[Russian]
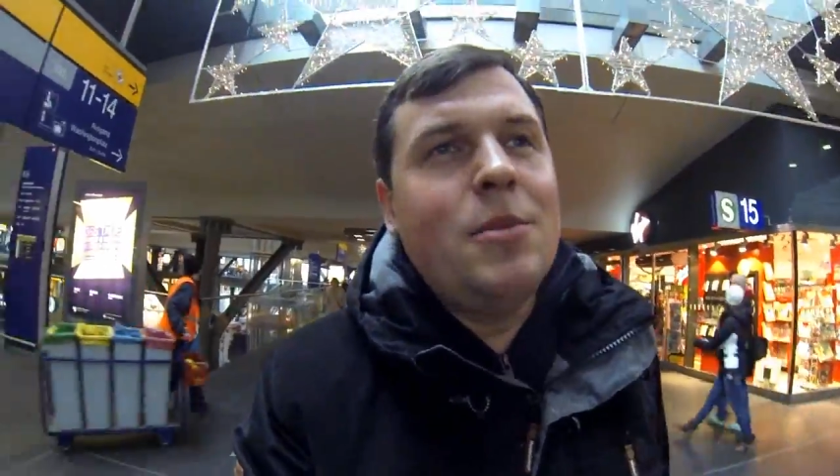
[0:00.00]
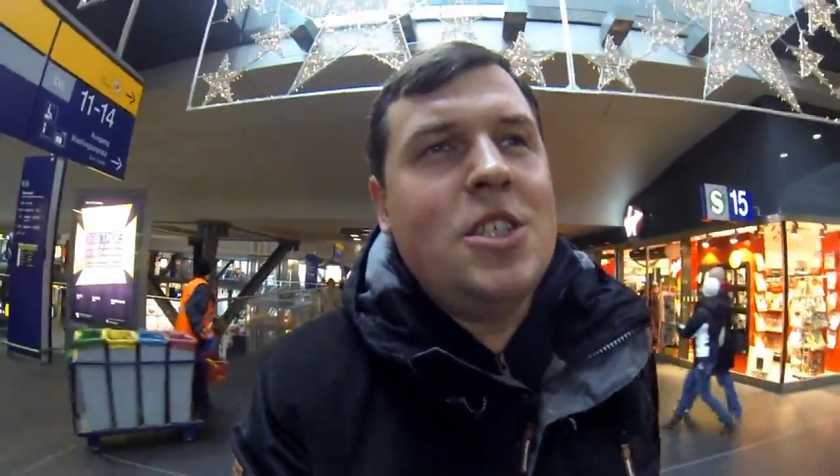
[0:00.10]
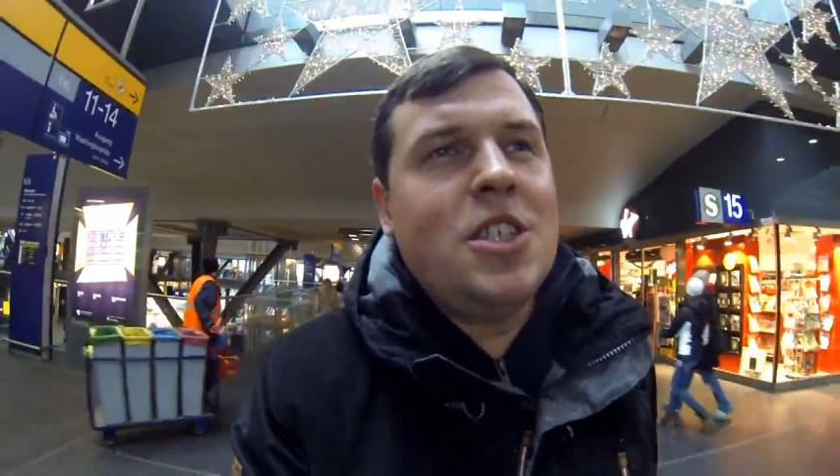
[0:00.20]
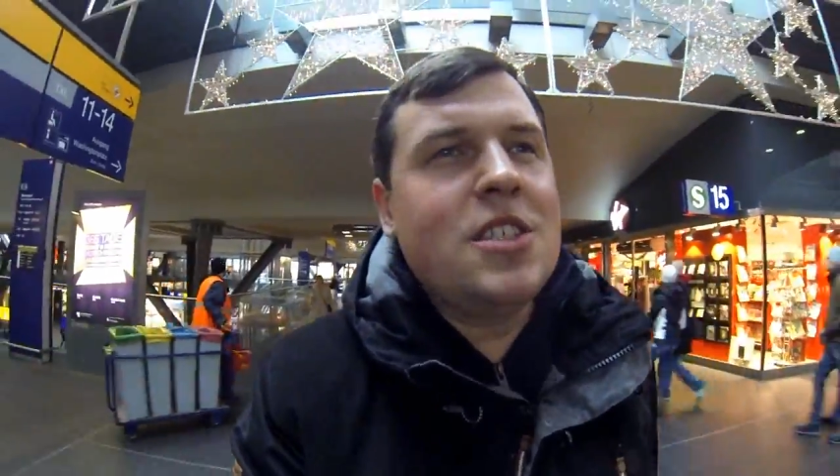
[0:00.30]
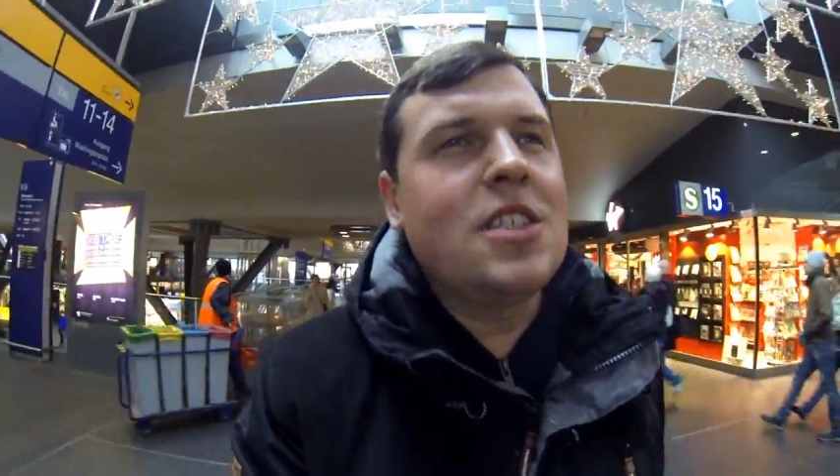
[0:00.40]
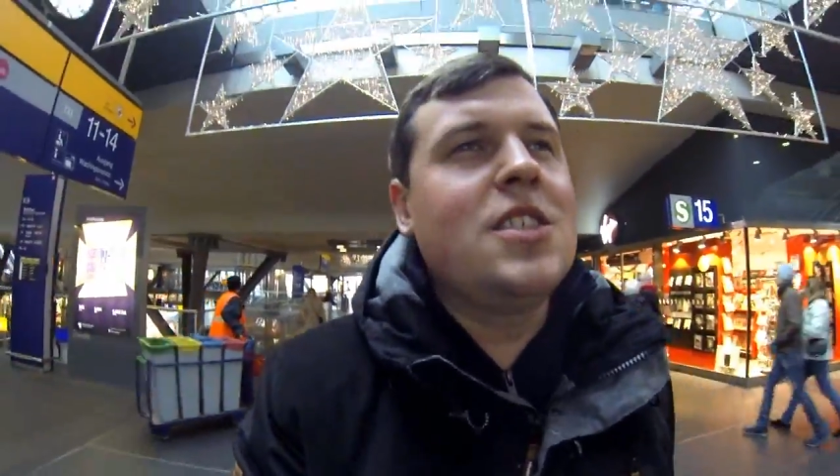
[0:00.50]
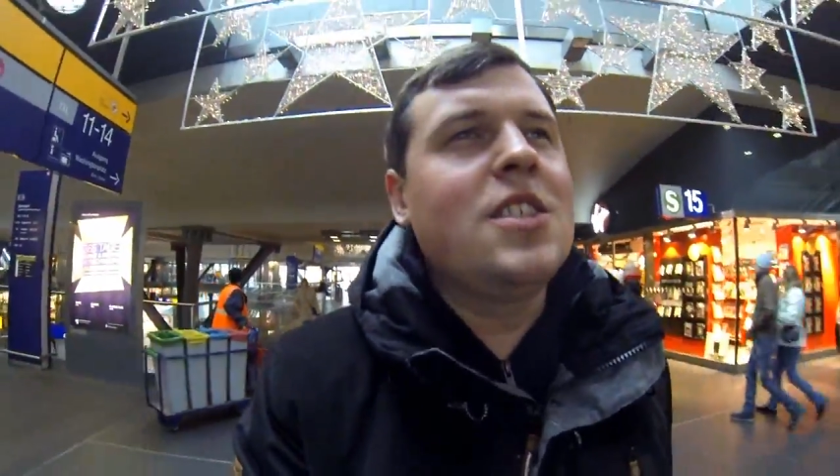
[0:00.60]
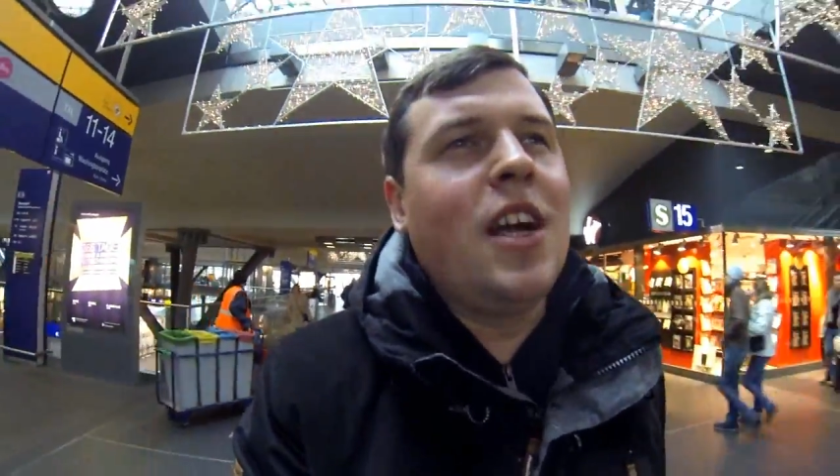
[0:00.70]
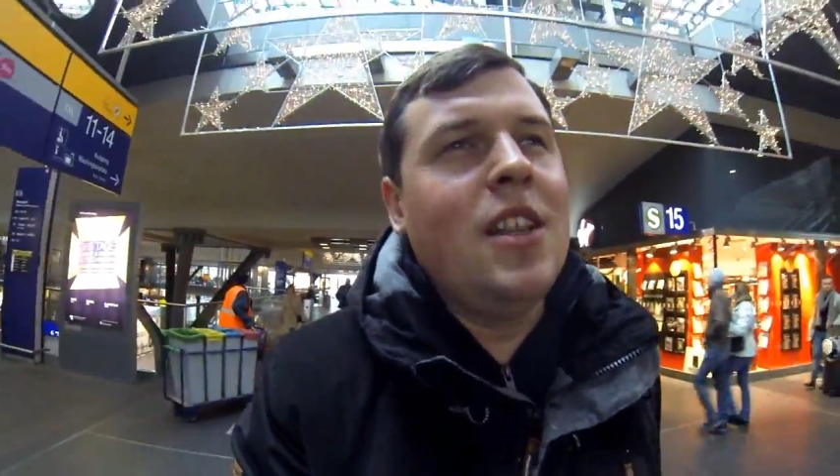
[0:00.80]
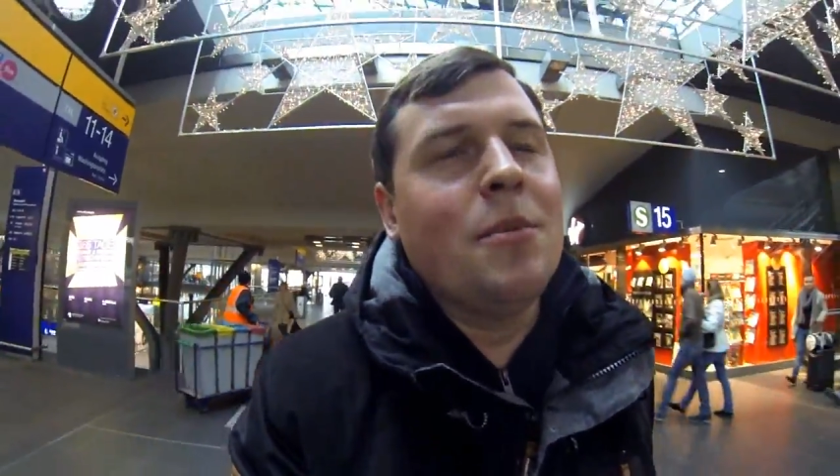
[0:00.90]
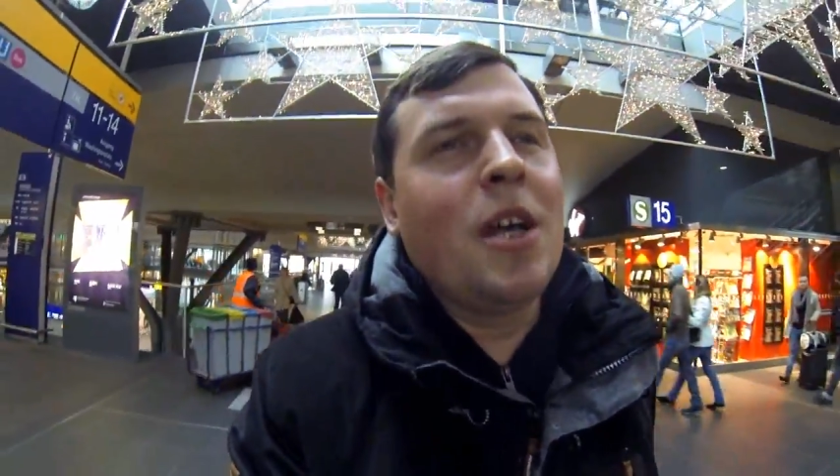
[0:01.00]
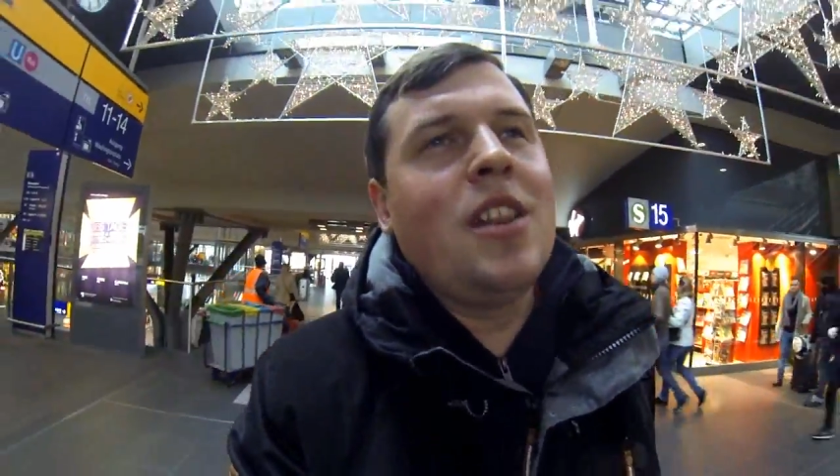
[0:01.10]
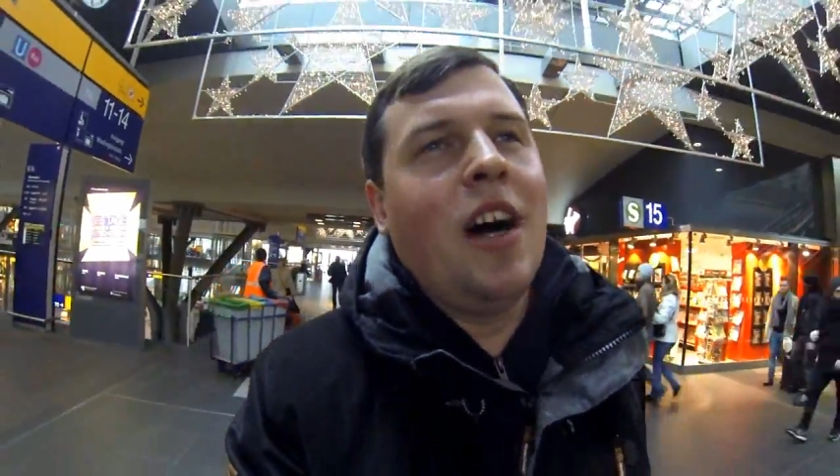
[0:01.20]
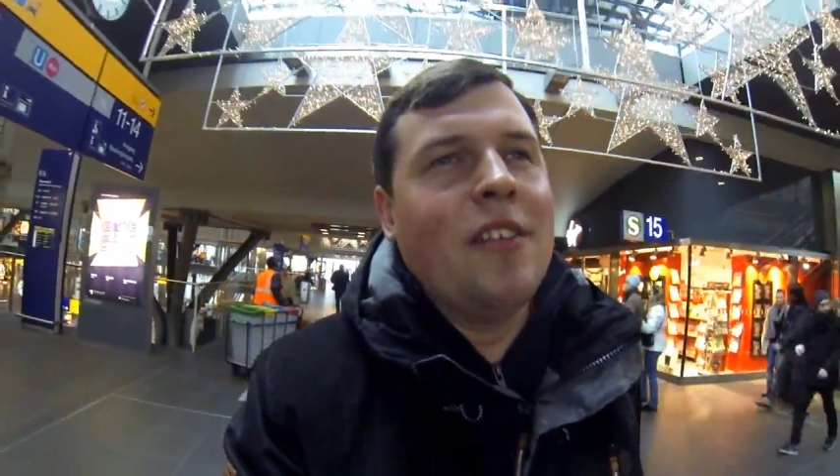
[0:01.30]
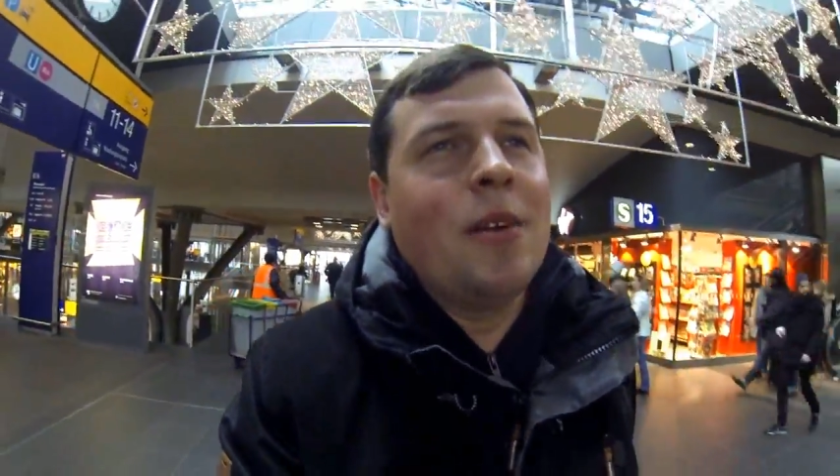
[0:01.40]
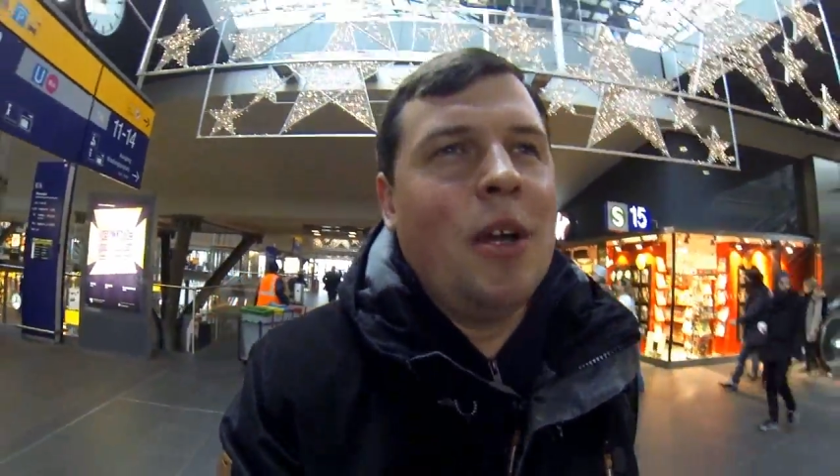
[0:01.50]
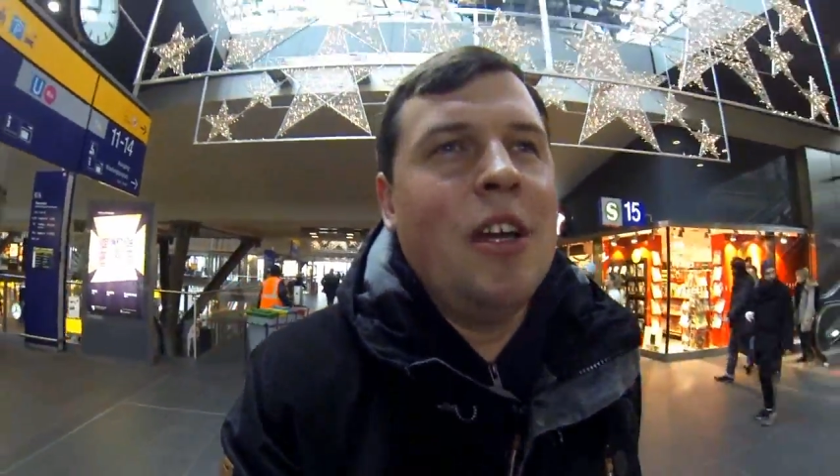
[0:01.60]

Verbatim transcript: а мы сейчас на центральном, на главном.